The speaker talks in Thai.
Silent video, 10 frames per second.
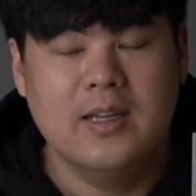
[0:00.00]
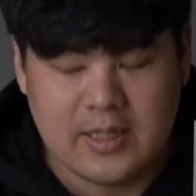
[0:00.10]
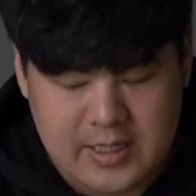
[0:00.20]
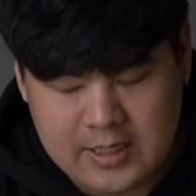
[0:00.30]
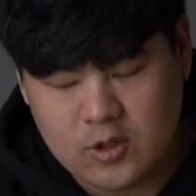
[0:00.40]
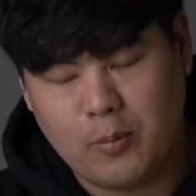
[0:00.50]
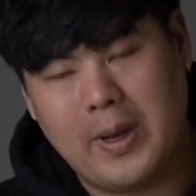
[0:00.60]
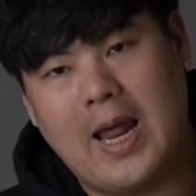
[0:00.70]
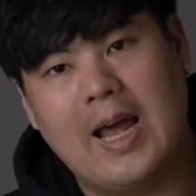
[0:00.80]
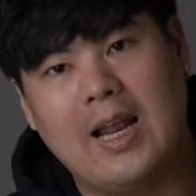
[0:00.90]
จริงๆ ส่ง
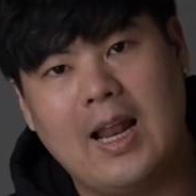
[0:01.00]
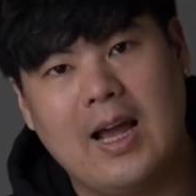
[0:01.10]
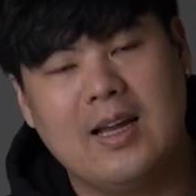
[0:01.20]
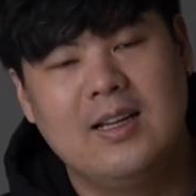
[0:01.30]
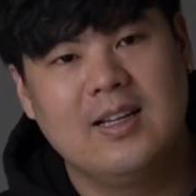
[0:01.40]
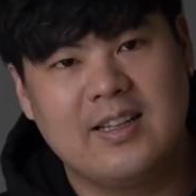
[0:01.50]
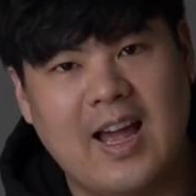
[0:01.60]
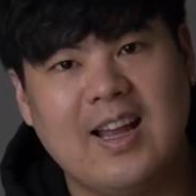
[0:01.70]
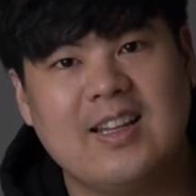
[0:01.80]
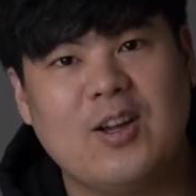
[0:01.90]
มานานแล้วล่ะ
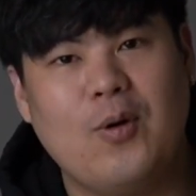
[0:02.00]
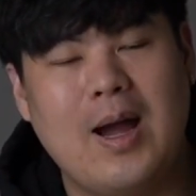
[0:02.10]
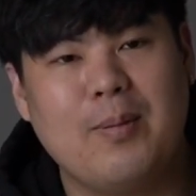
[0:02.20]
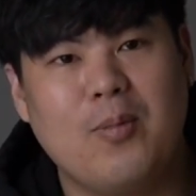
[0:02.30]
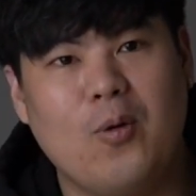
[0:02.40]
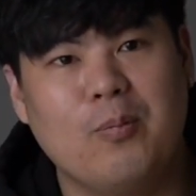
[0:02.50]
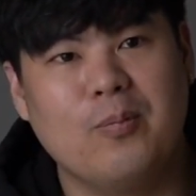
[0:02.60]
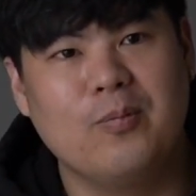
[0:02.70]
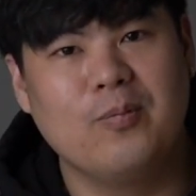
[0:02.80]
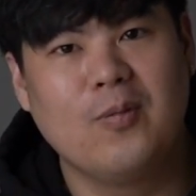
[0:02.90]
นะแต่ว่าผม
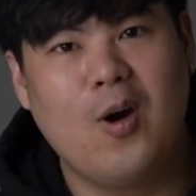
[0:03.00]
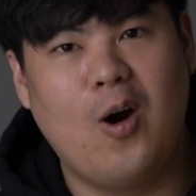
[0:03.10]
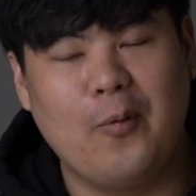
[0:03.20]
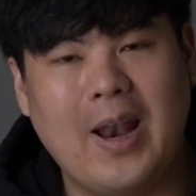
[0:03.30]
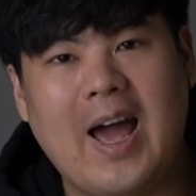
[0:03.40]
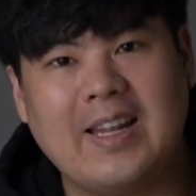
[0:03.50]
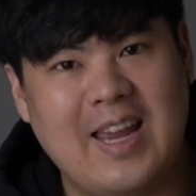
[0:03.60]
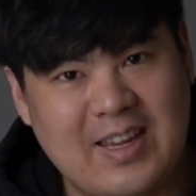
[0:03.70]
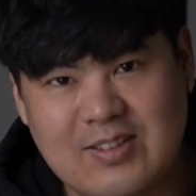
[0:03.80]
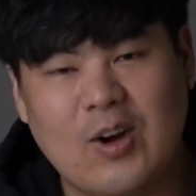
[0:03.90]
ขอเวลา
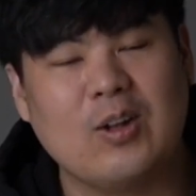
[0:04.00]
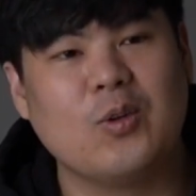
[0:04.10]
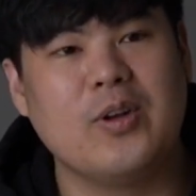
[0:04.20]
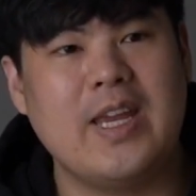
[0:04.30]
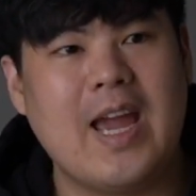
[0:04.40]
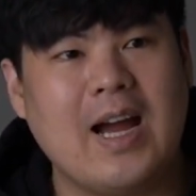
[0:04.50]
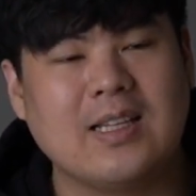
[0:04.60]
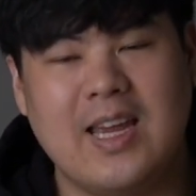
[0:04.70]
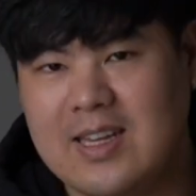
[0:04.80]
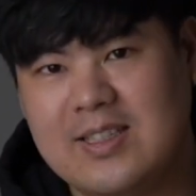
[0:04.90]
เทส ก่อนตัวนี้อยาก
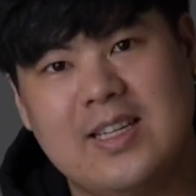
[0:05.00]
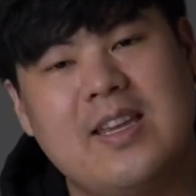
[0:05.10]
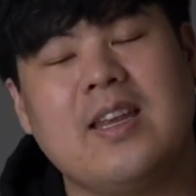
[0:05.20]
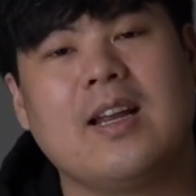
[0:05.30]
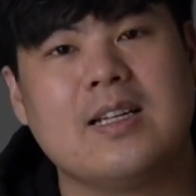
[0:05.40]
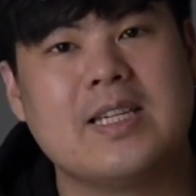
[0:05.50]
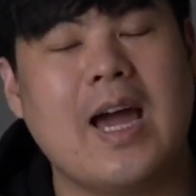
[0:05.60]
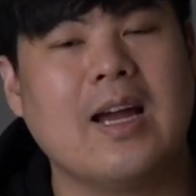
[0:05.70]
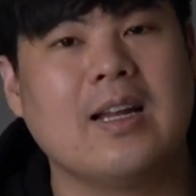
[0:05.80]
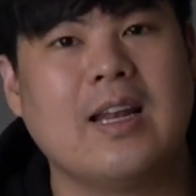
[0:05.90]
เทสจริงๆ
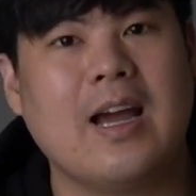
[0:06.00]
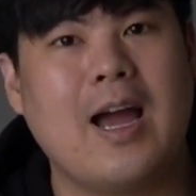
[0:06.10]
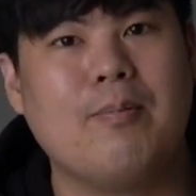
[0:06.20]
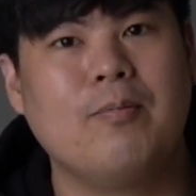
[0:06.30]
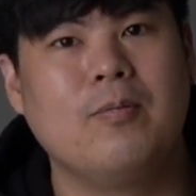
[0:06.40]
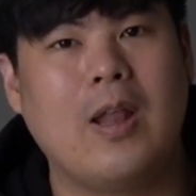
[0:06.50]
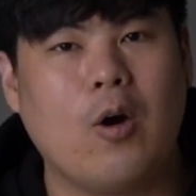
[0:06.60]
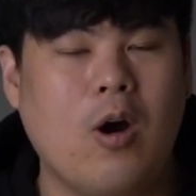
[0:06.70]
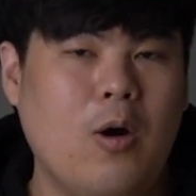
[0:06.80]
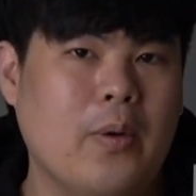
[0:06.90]
จังๆนะครับ แล้
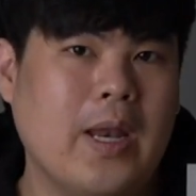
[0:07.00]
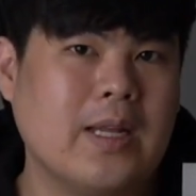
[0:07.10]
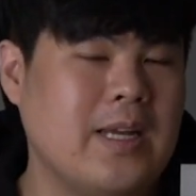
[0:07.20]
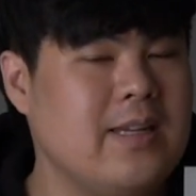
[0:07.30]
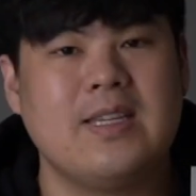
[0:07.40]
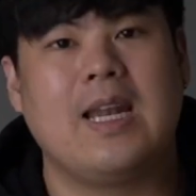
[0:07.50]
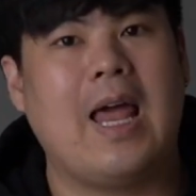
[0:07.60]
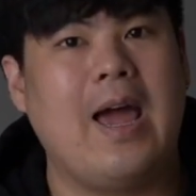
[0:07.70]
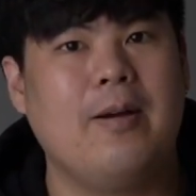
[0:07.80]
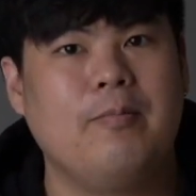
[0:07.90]
วก็วันนี้เทสเสร็จ
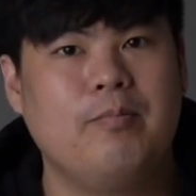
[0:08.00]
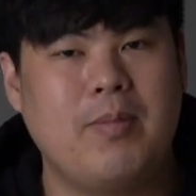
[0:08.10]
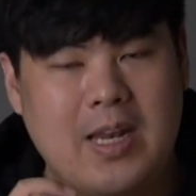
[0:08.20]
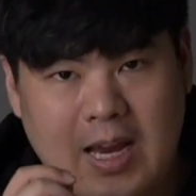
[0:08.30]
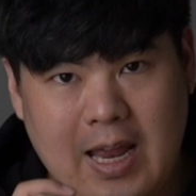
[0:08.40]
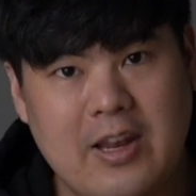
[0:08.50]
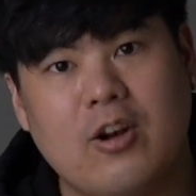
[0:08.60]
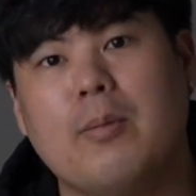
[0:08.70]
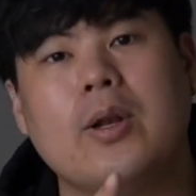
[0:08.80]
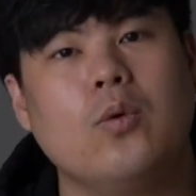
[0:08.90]
แล้วเป็นยังไงเดี๋ย
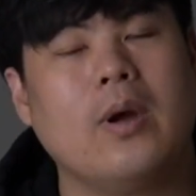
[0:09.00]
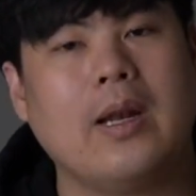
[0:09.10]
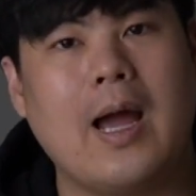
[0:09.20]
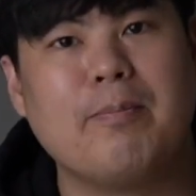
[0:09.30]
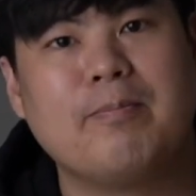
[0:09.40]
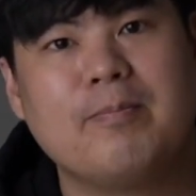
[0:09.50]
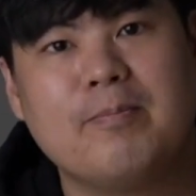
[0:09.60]
วเรามาดูกันครับ